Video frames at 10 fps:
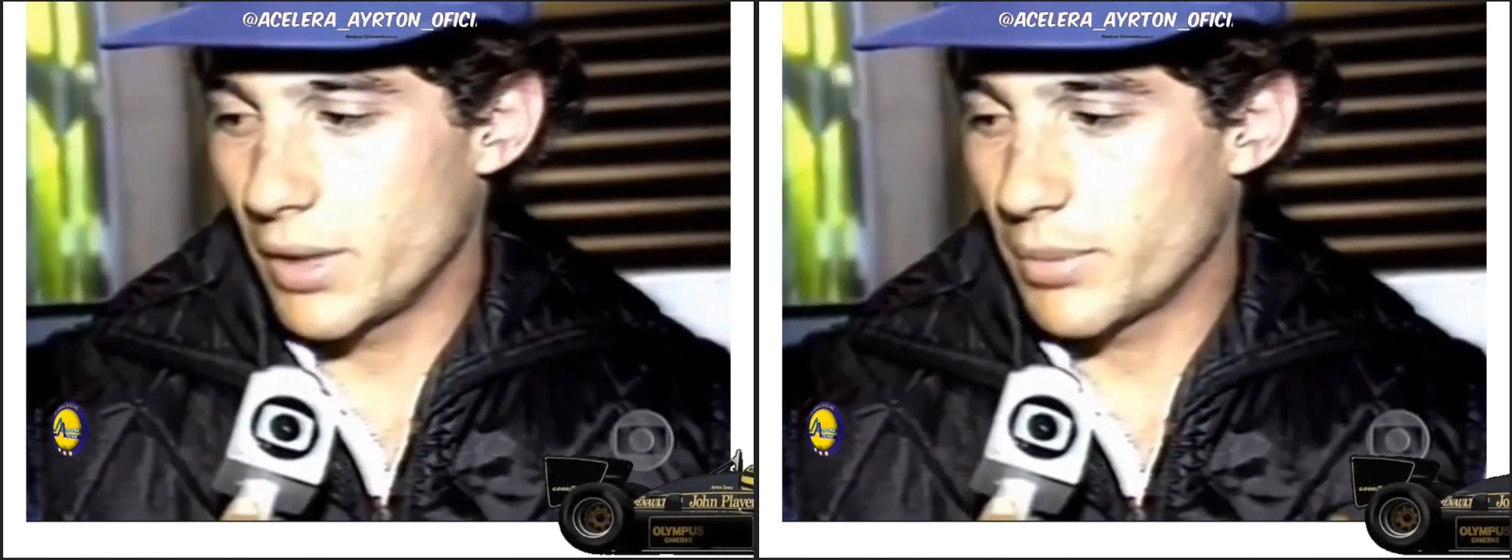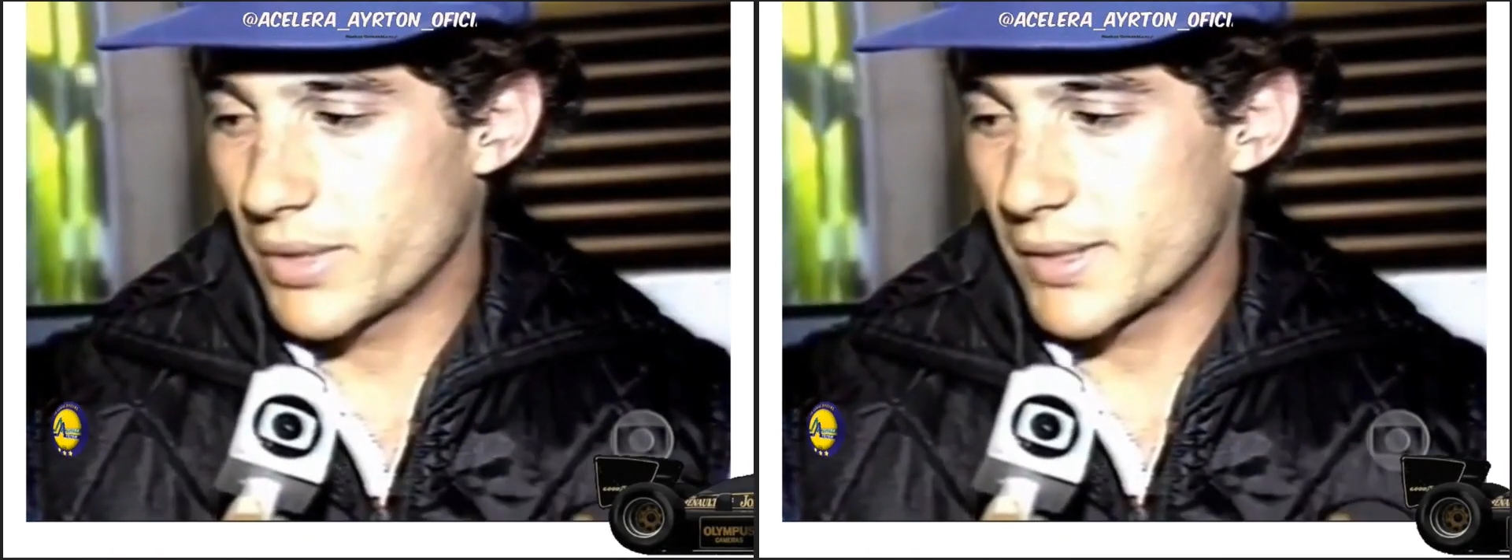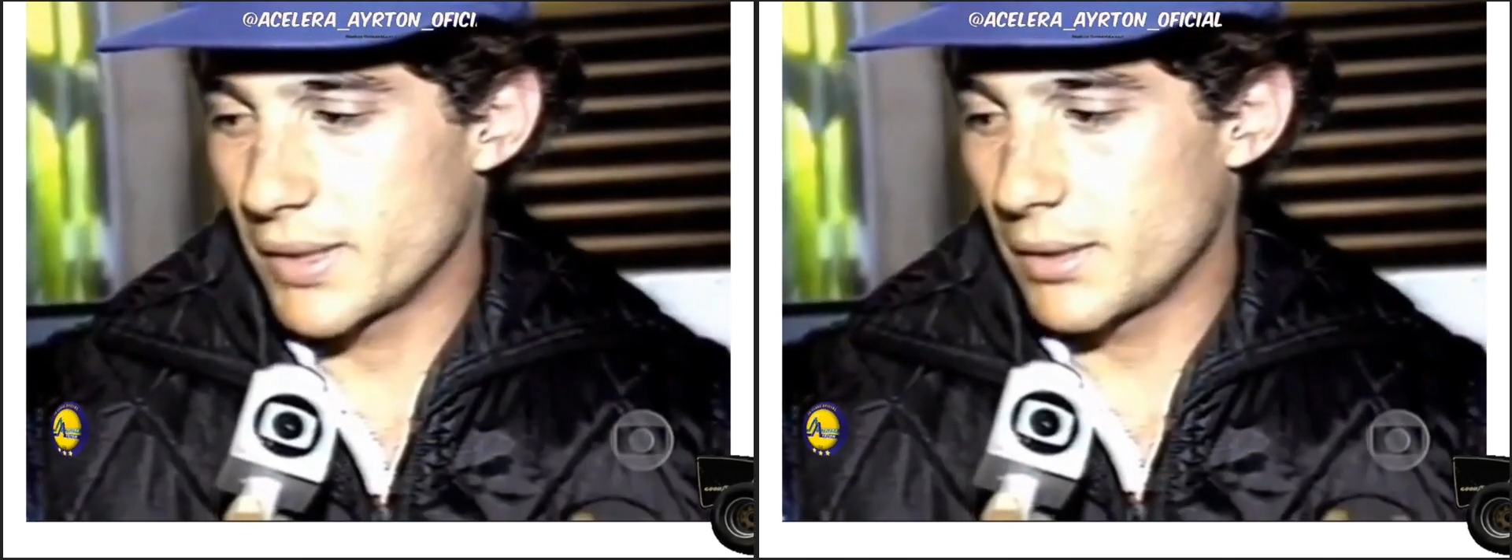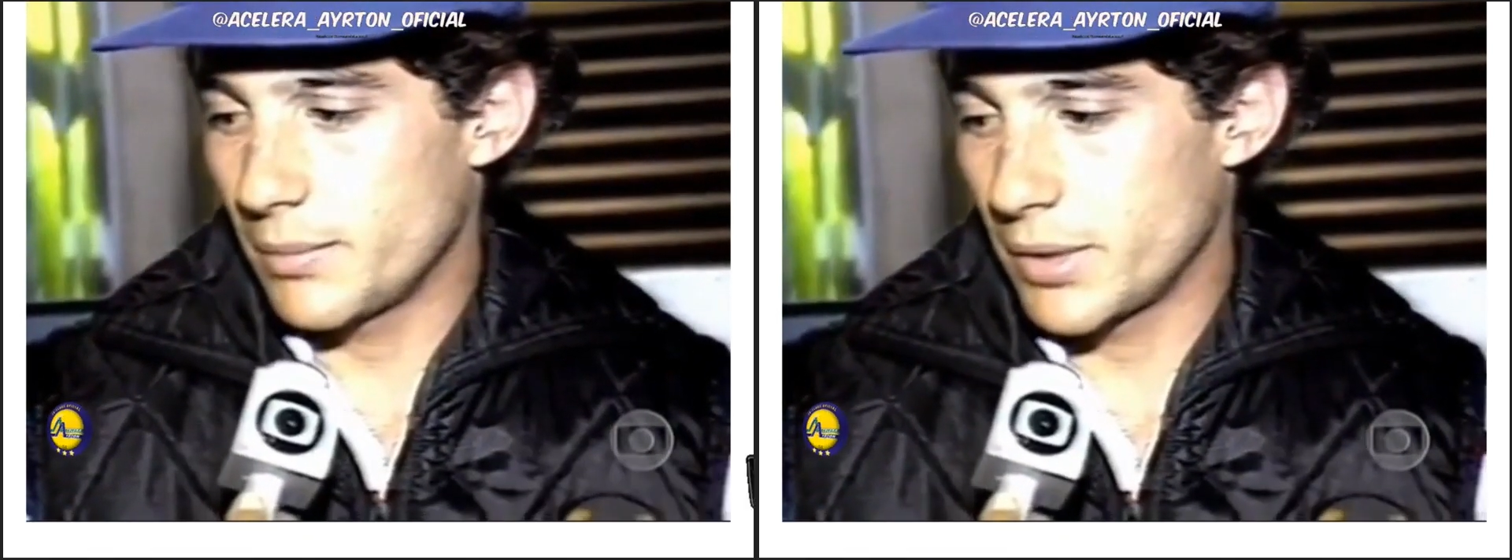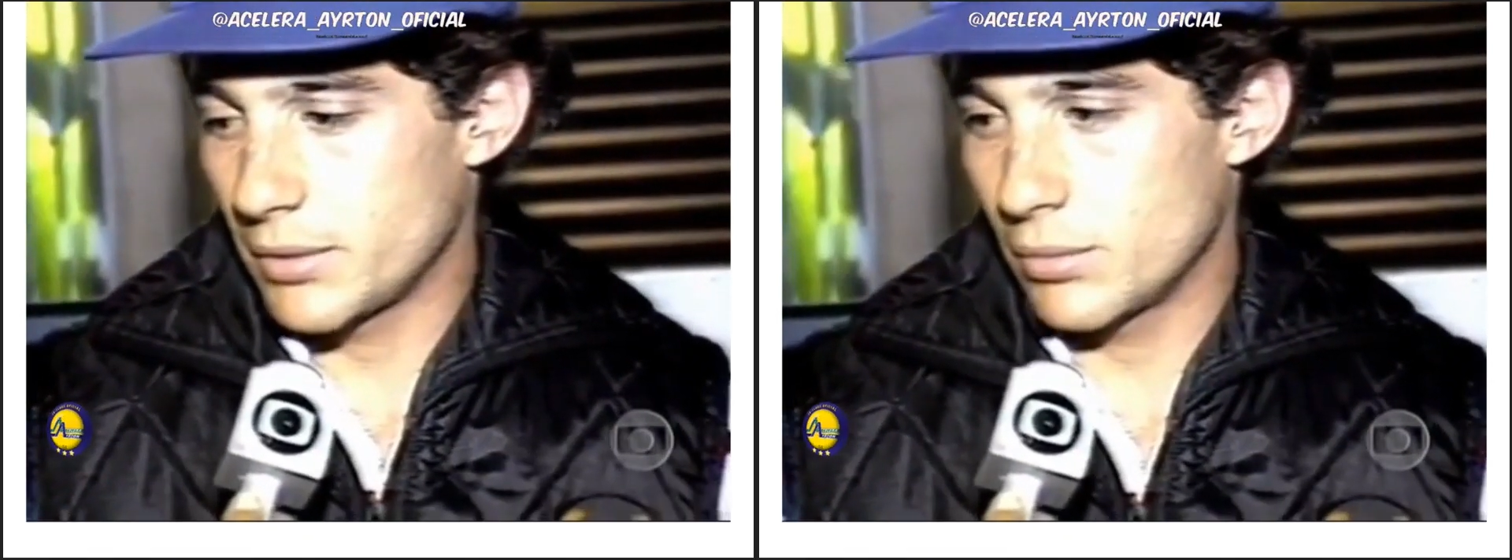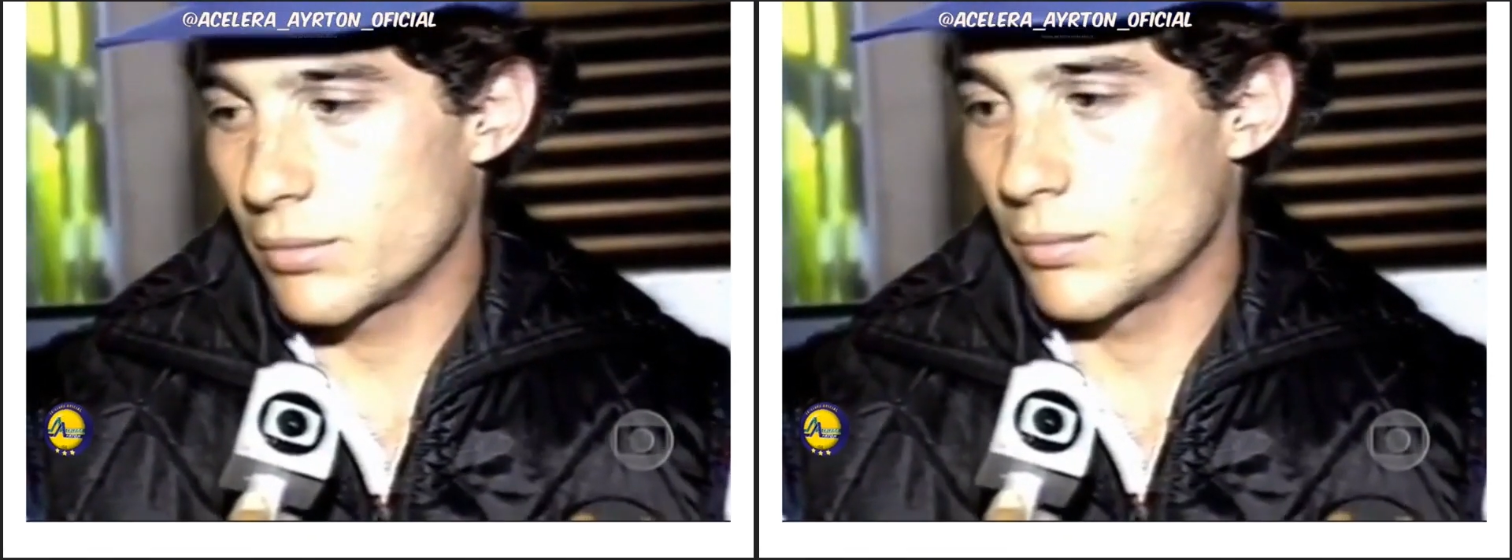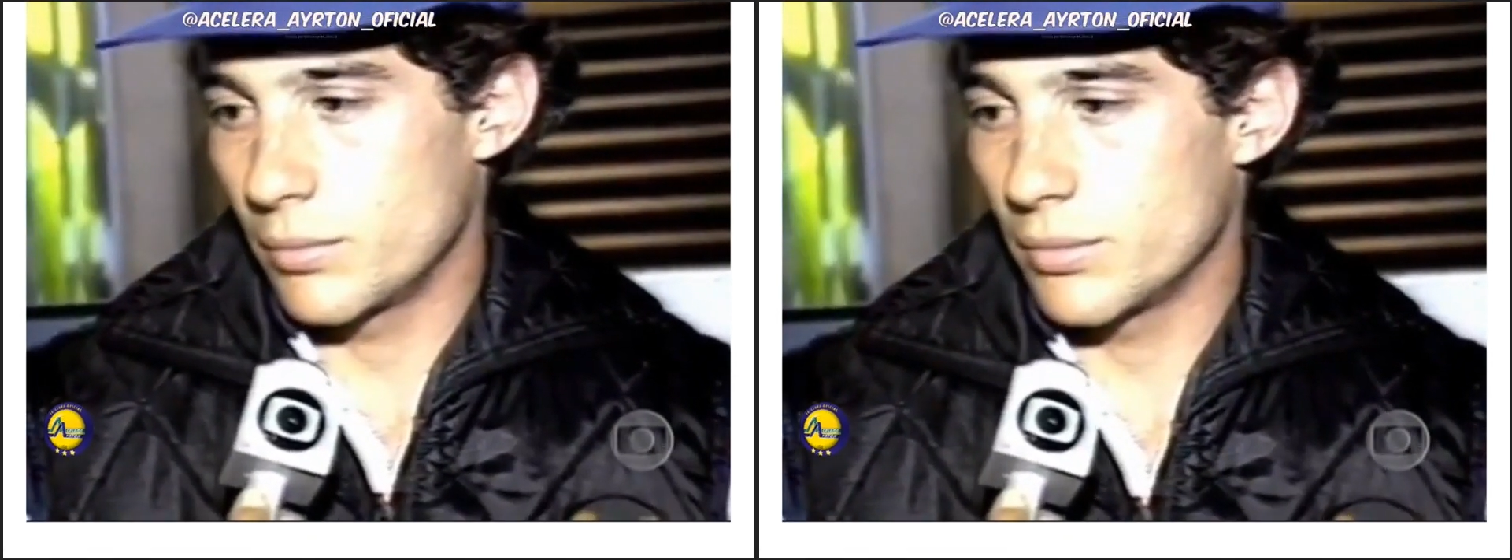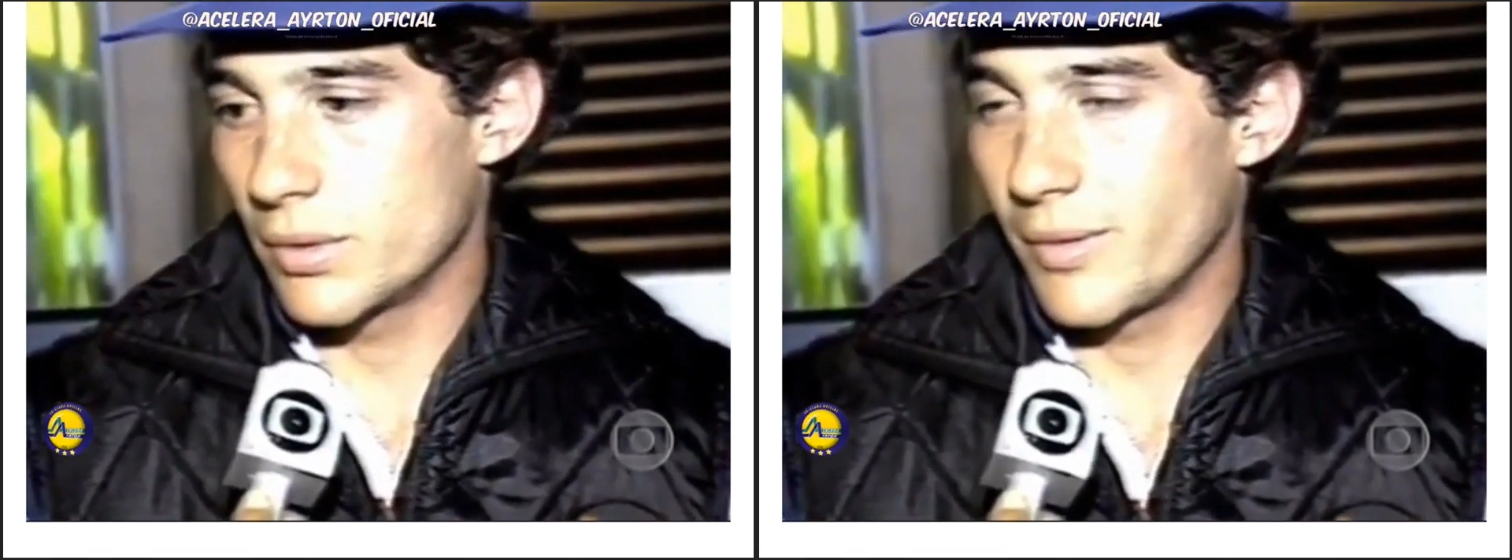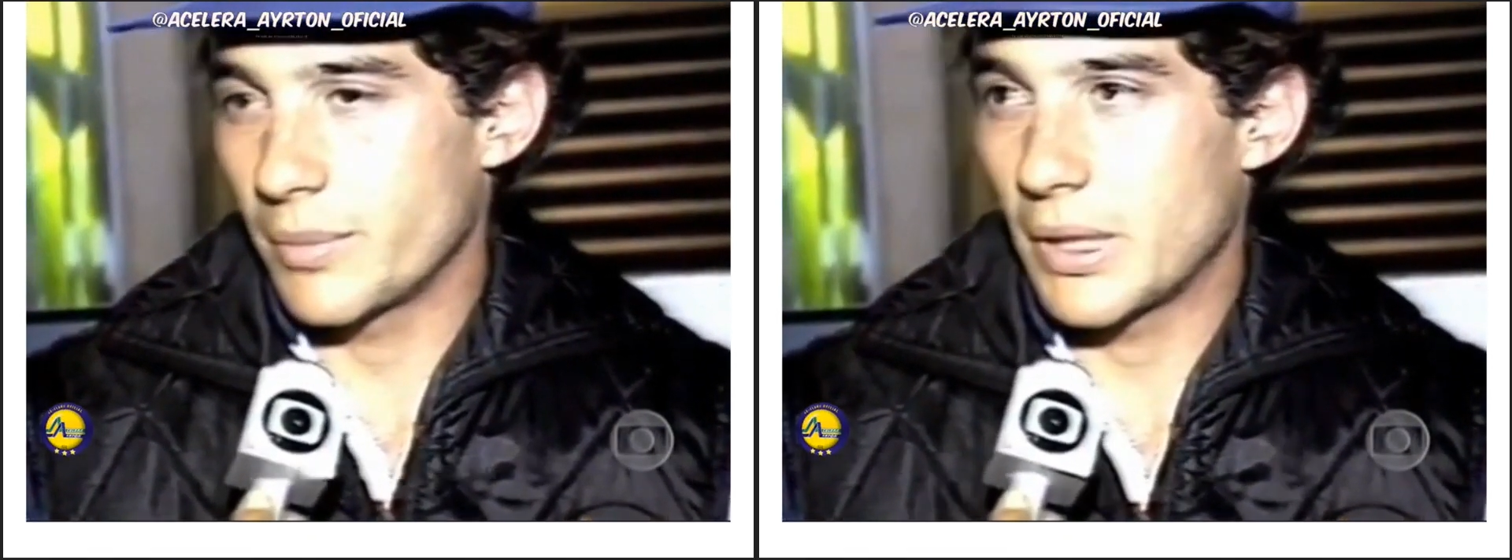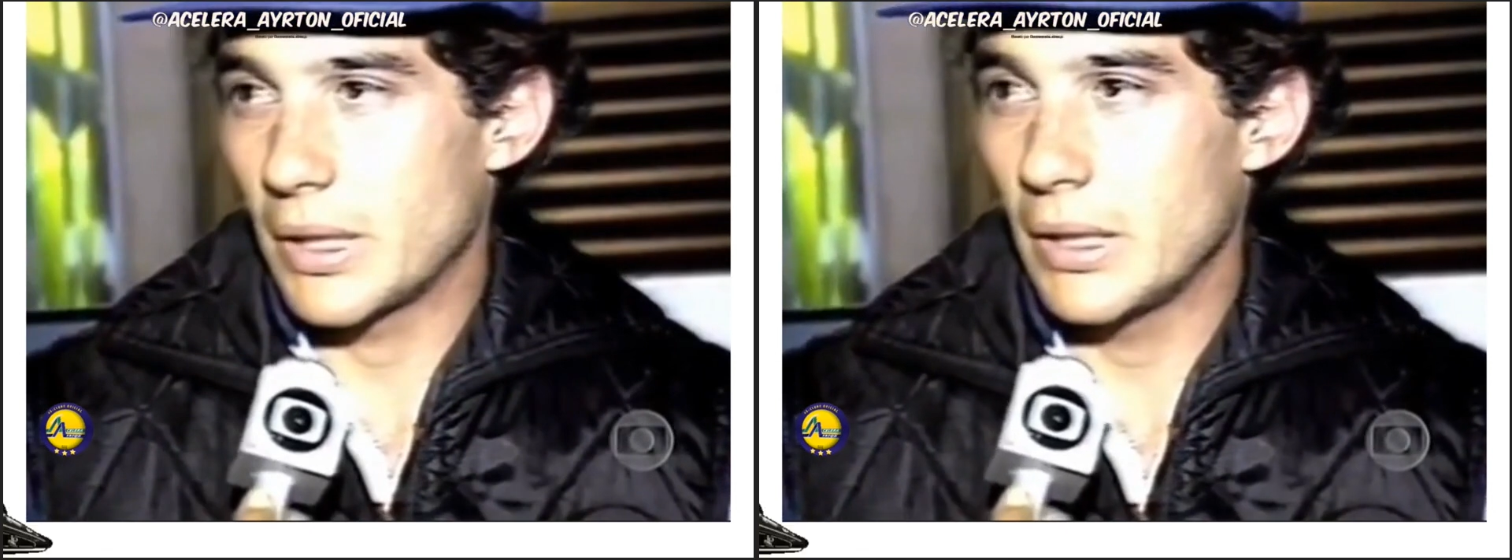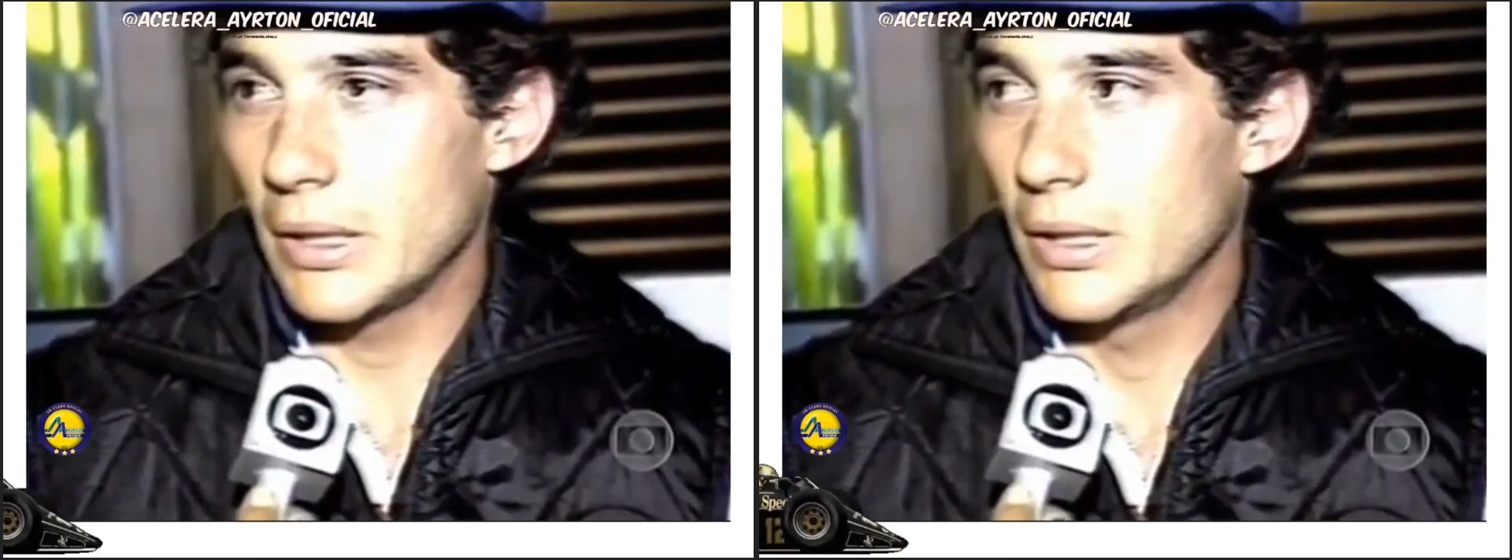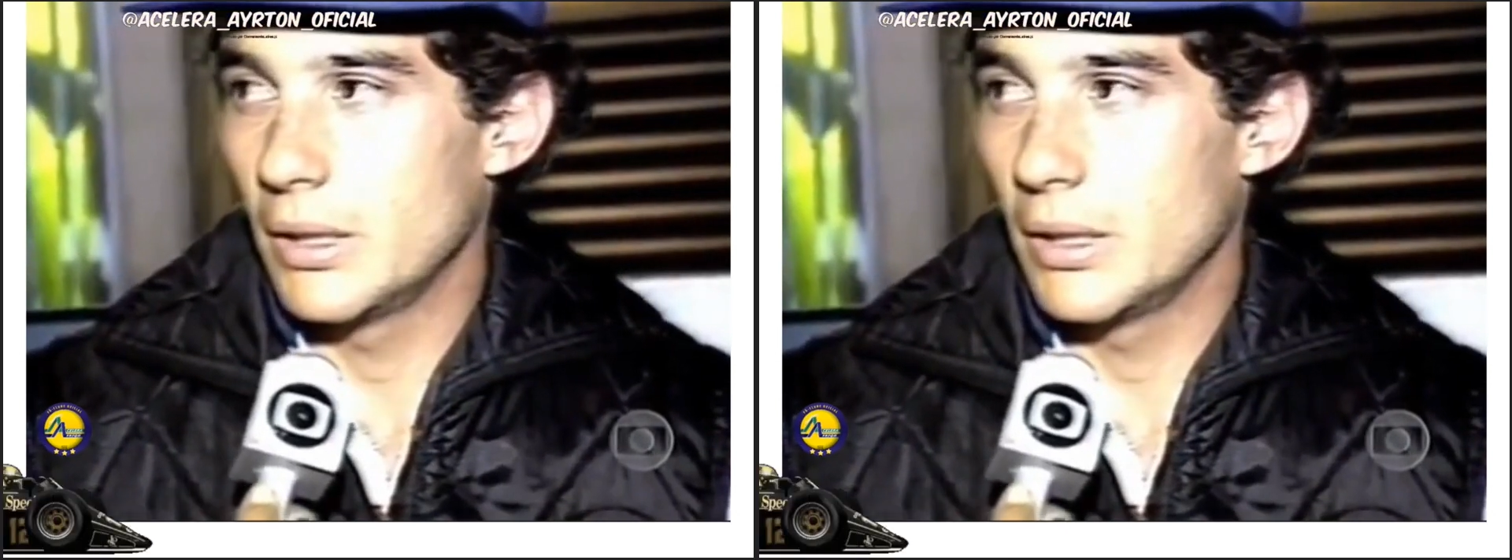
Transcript: que representa para todo mundo que vai para lá